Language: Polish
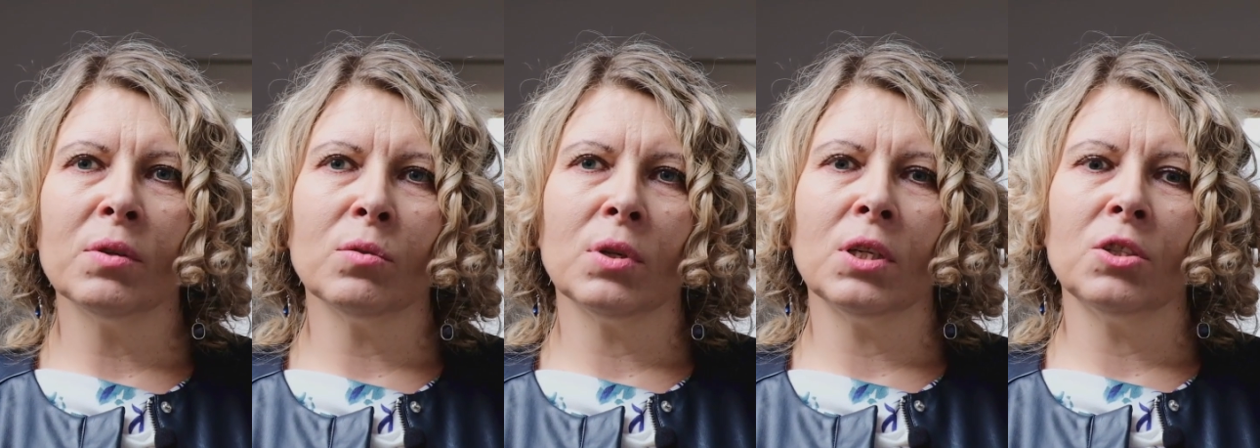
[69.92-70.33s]

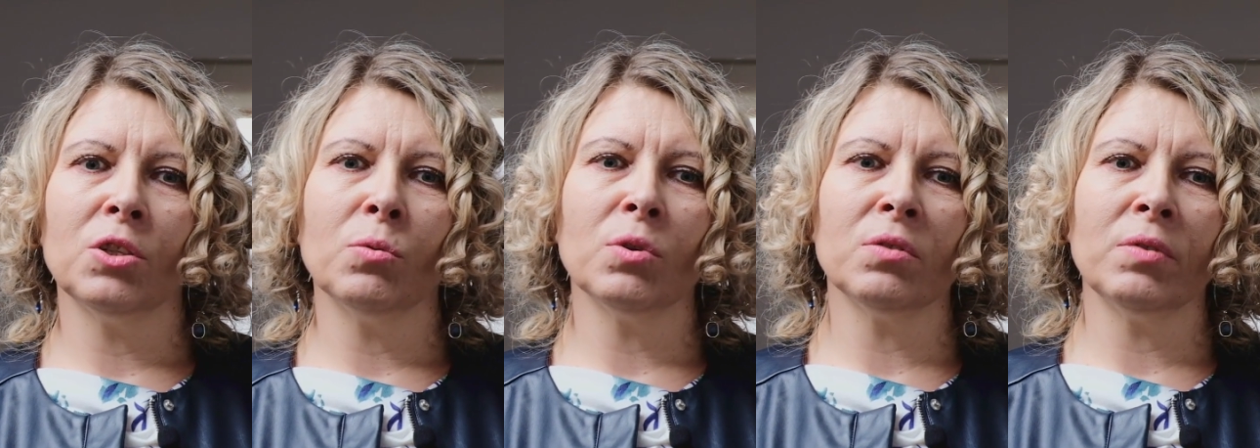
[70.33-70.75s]
której
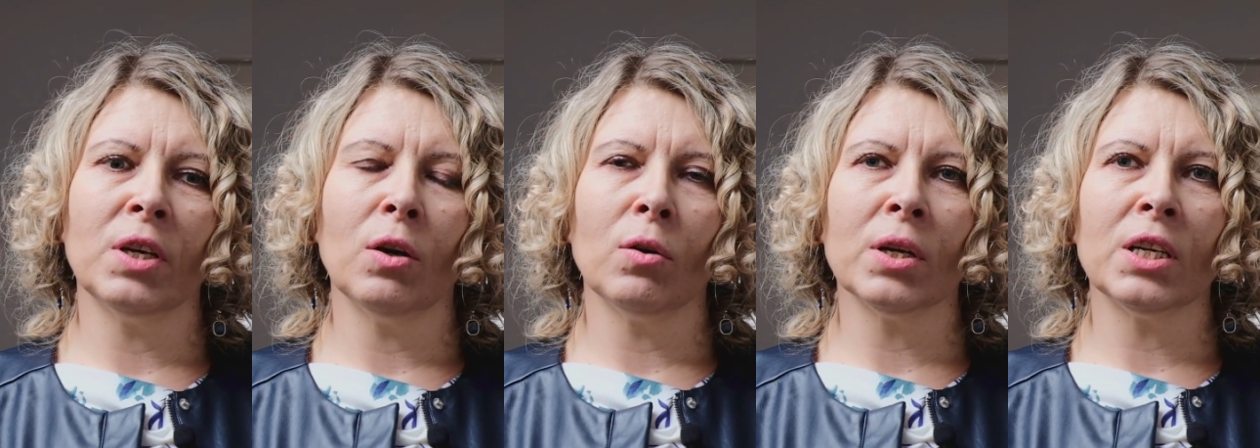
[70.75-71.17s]
się
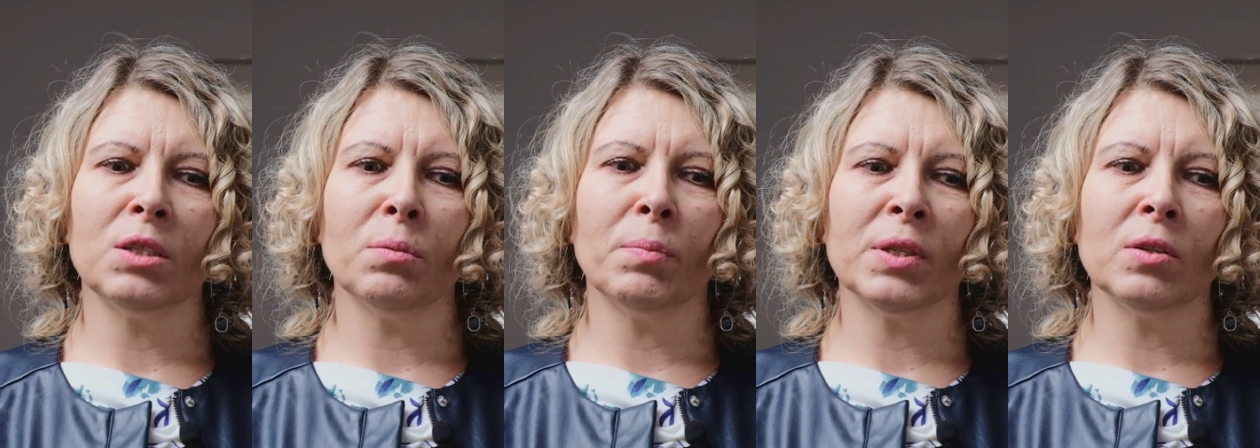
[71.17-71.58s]
rozwija
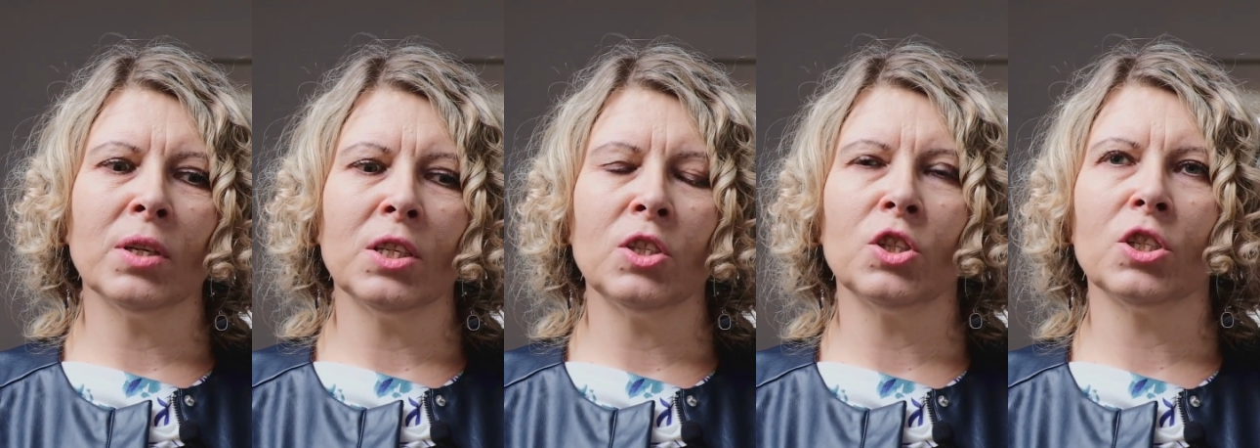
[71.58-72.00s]
organizm
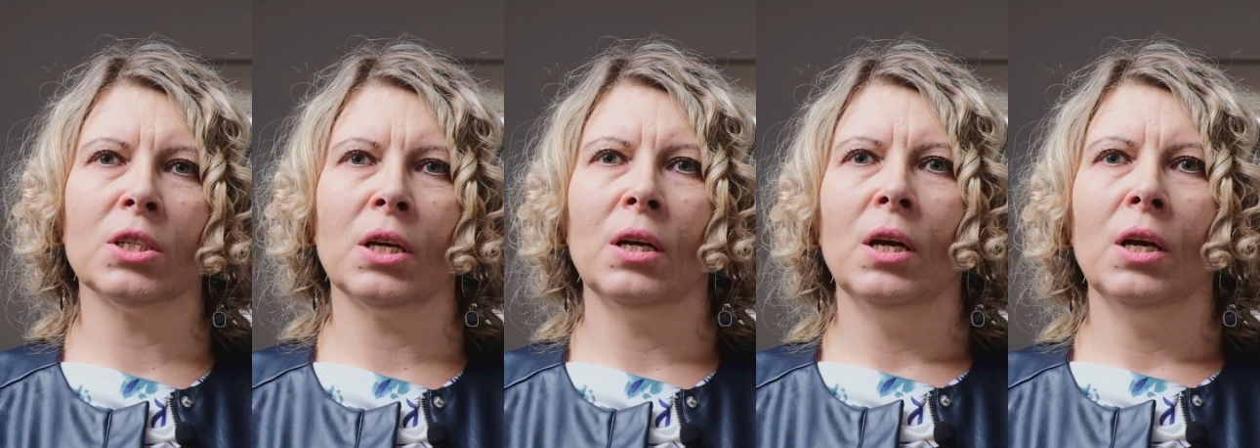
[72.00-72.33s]
patogeniczny.